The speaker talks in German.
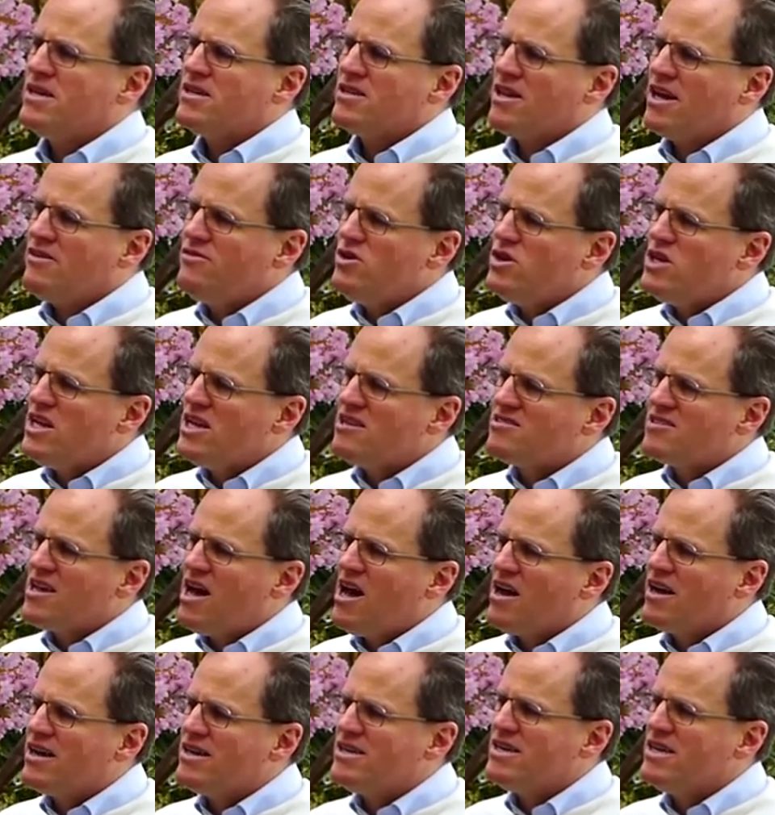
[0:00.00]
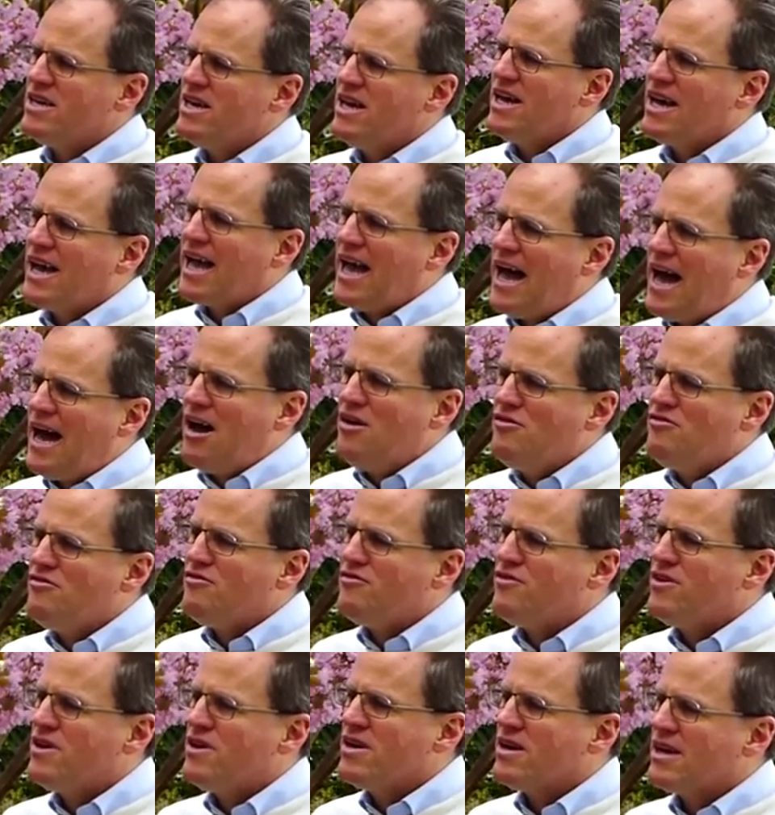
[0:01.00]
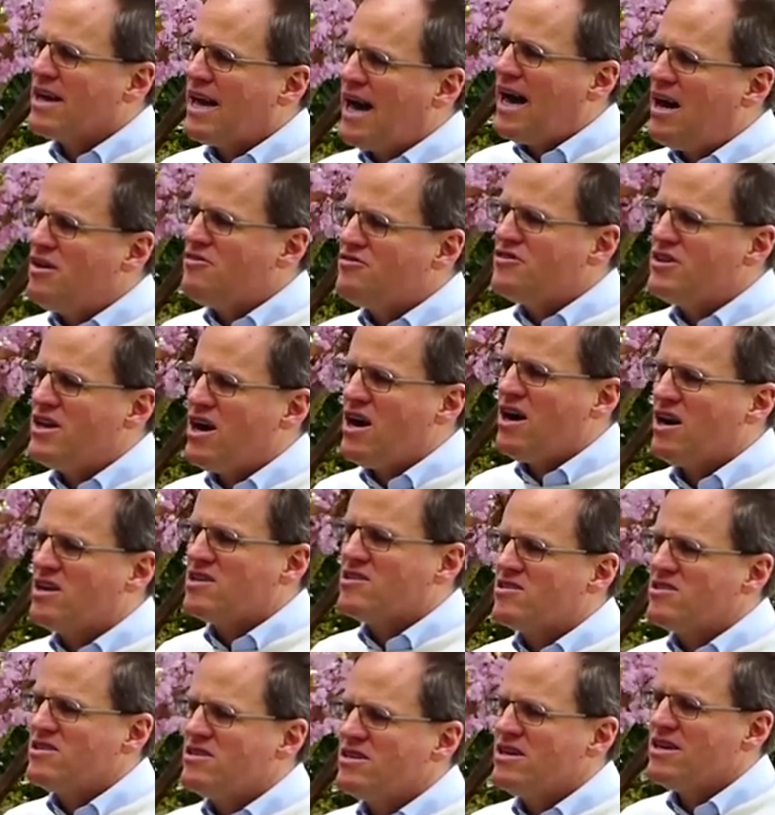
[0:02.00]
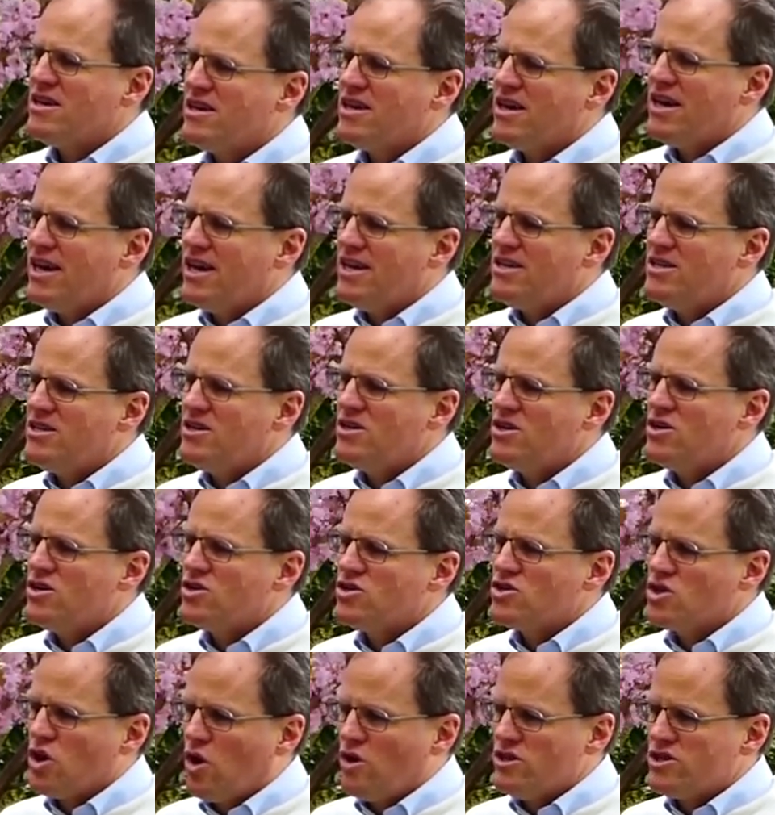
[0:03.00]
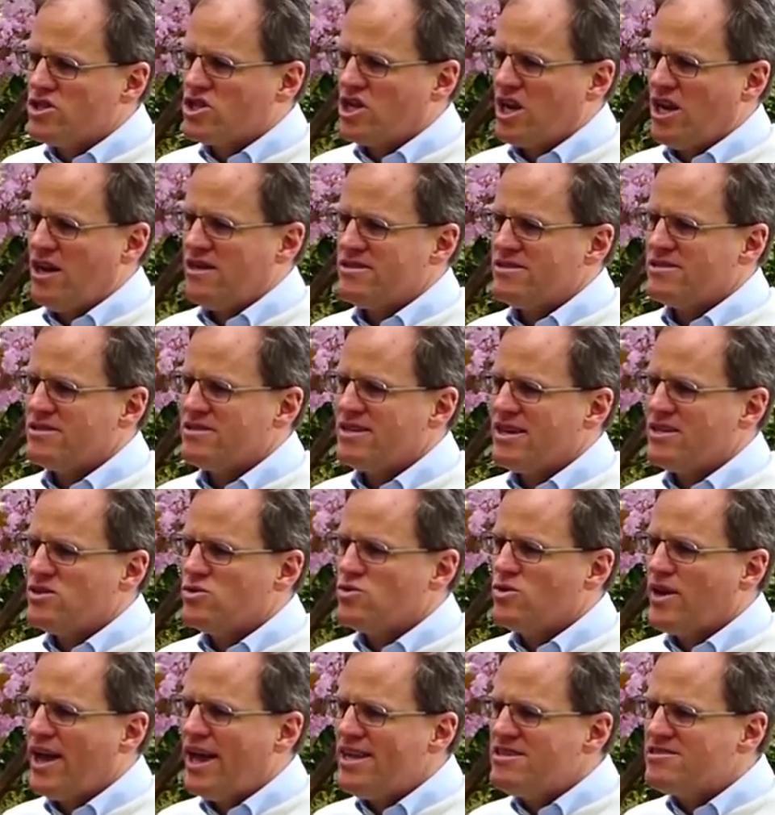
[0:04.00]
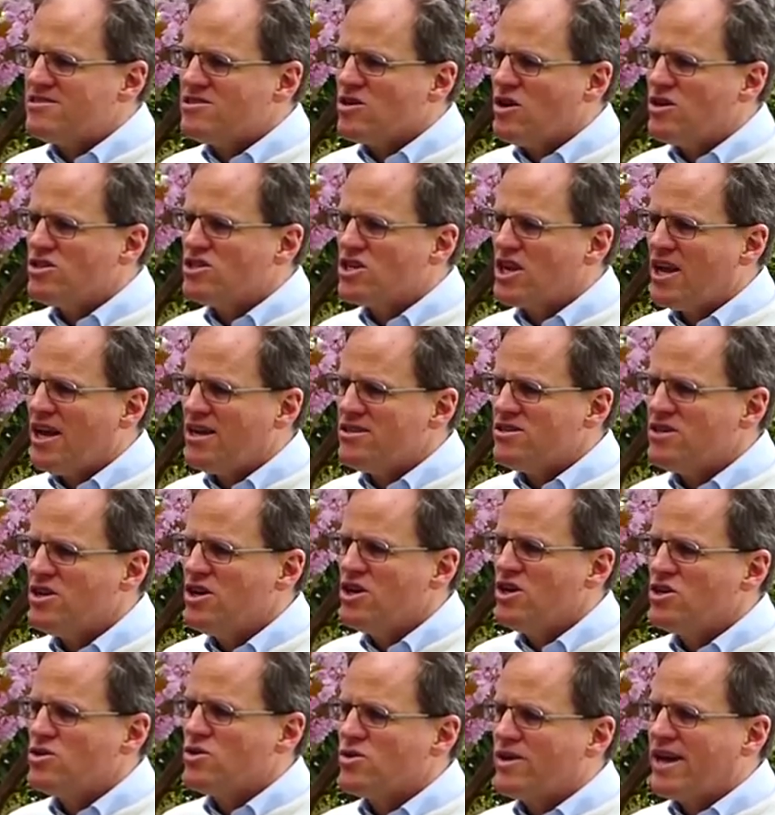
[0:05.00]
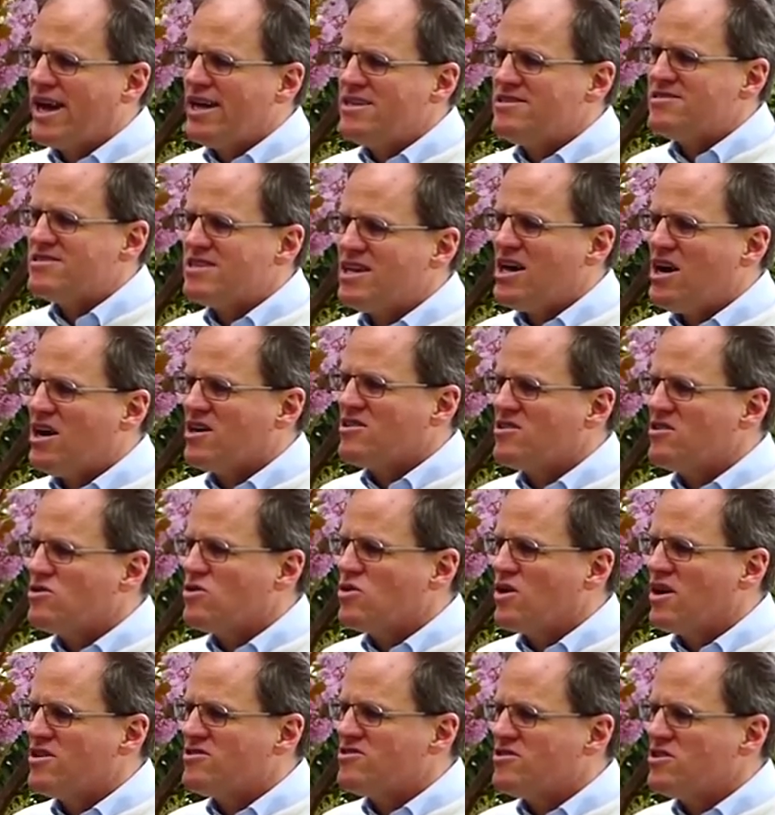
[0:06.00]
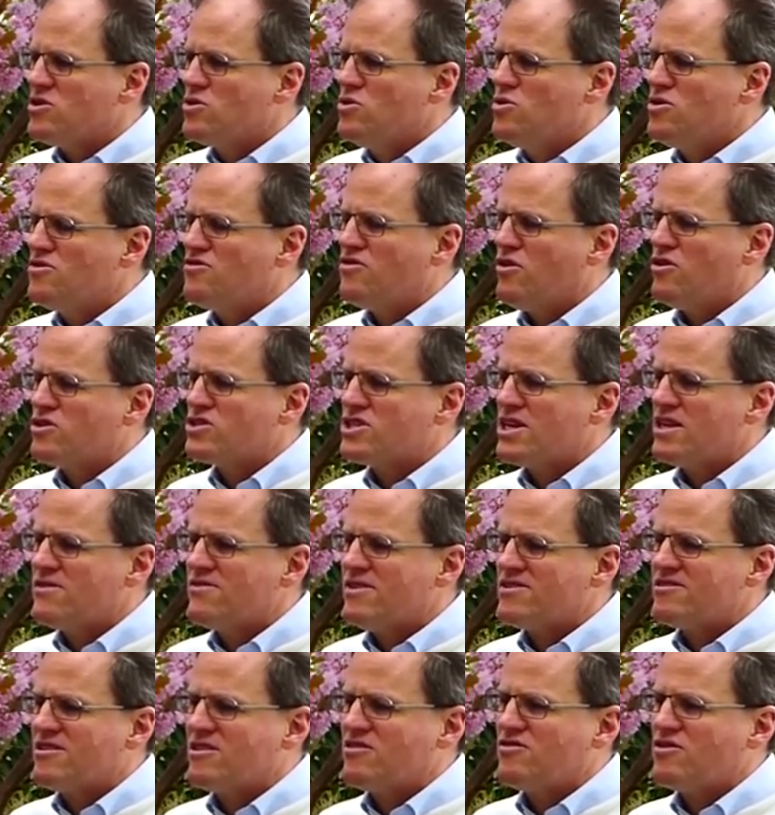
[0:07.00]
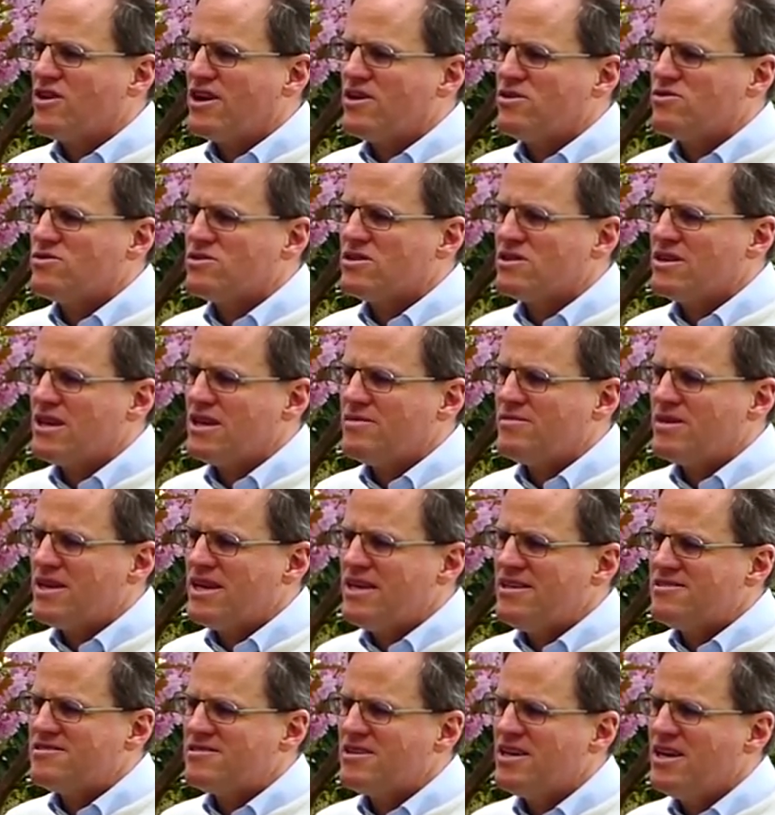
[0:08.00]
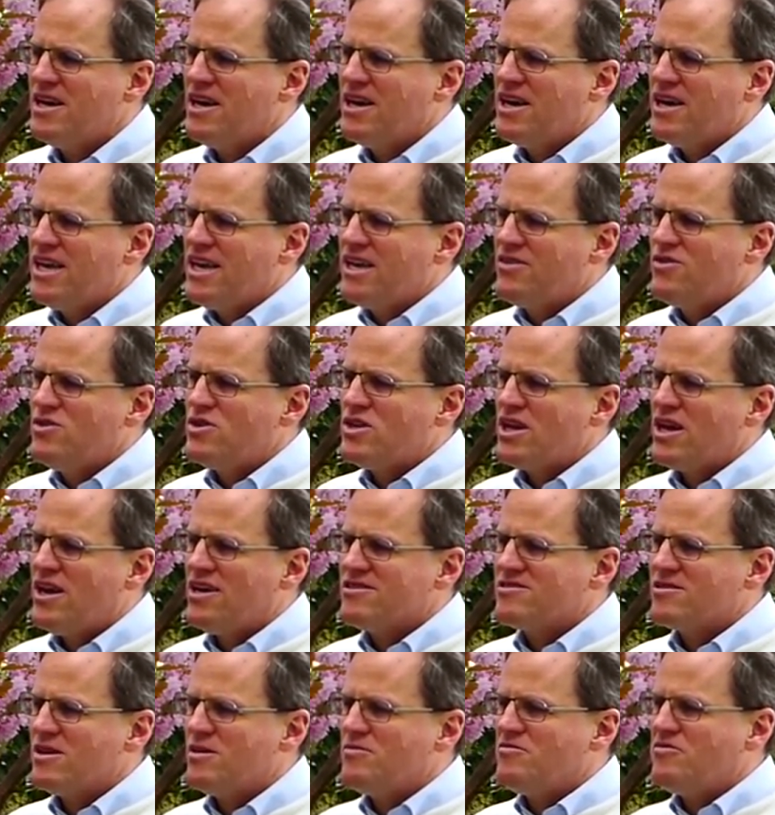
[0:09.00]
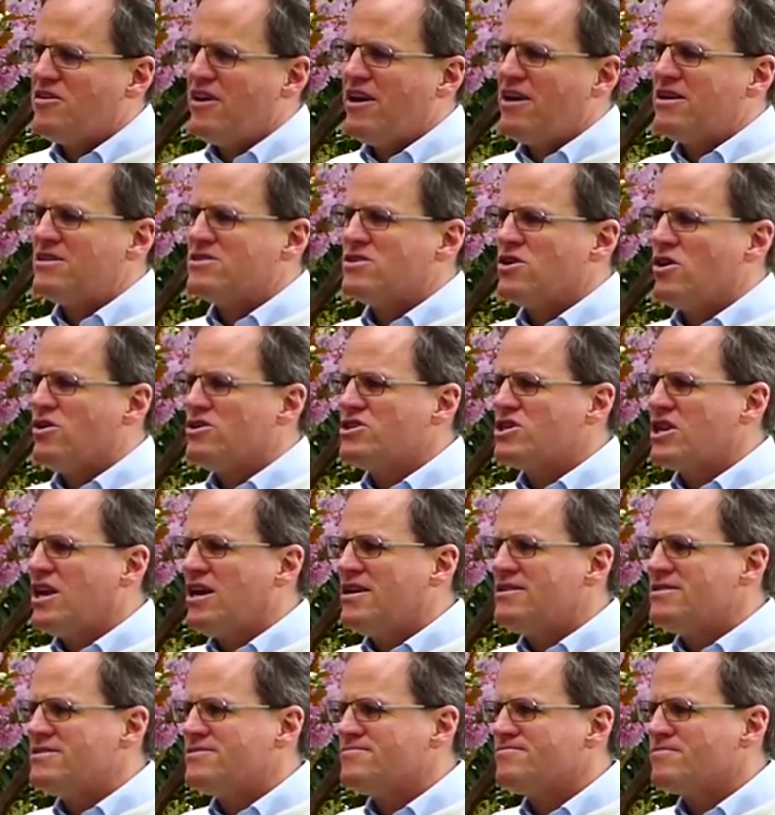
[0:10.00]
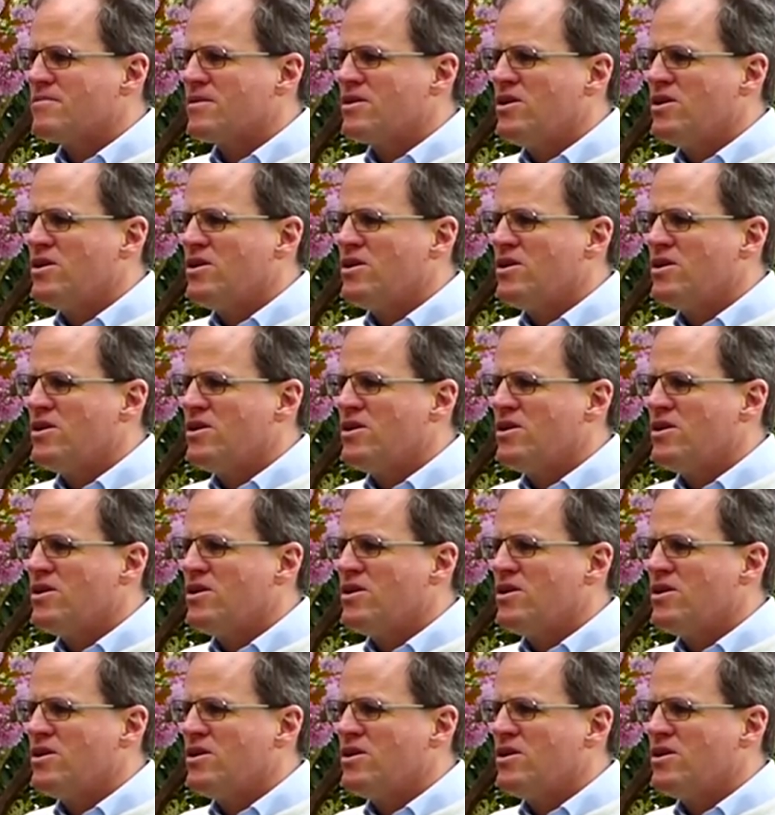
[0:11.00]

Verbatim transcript: Dann würde ich sagen, kauf, kauf die Aktien in Deutschland. Denn du kennst Deutschland, du kennst die Aktien, du kannst dir gut vorstellen, was das für ein Unternehmen ist. Ich würde also empfehlen Deutschland.